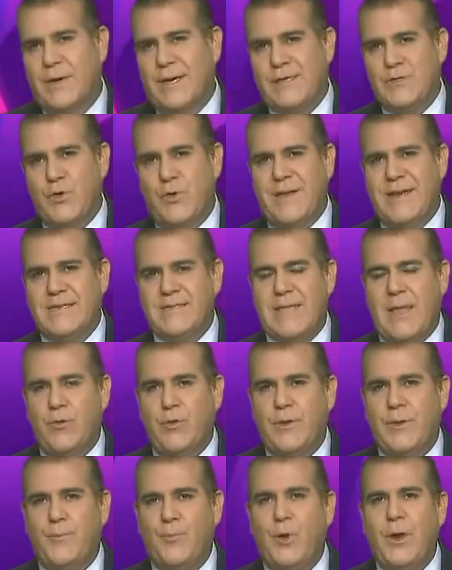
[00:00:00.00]
por el
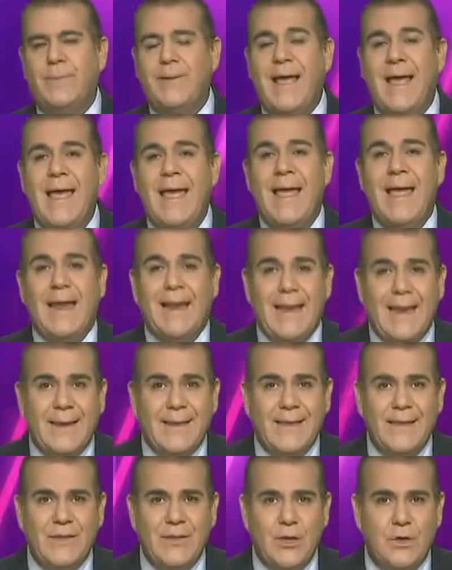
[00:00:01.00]
Congreso del Estado de Puebla,
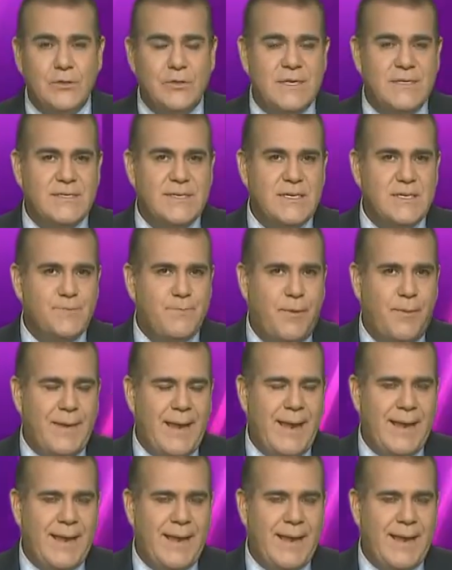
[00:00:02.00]
la Arquidiócesis